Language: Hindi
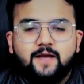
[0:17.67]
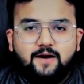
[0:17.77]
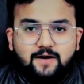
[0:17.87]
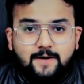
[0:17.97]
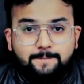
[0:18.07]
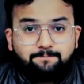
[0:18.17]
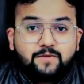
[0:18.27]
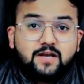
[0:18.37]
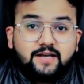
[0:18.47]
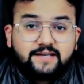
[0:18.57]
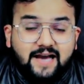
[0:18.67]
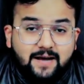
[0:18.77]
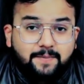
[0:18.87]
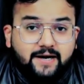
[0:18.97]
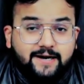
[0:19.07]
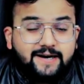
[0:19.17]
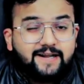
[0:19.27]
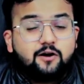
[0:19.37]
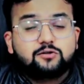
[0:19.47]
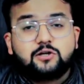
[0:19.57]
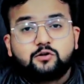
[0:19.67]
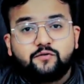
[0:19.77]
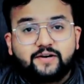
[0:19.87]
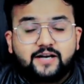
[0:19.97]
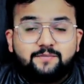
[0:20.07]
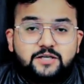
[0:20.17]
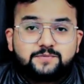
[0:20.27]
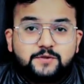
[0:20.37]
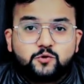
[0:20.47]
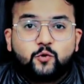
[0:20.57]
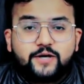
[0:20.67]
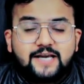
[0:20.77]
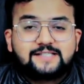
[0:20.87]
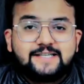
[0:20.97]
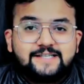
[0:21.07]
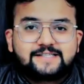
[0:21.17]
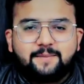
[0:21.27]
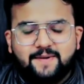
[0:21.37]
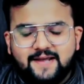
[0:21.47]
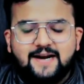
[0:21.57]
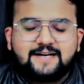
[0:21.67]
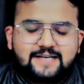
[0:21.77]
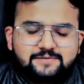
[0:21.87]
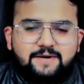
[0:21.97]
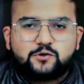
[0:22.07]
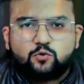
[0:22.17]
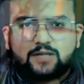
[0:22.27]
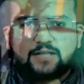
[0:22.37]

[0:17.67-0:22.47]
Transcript: आ, यहाँ पर इंडिया और साउथ अफ्रीका के बीच में जो ओडीआई सीरीज का पहला टेस्ट मैच हुआ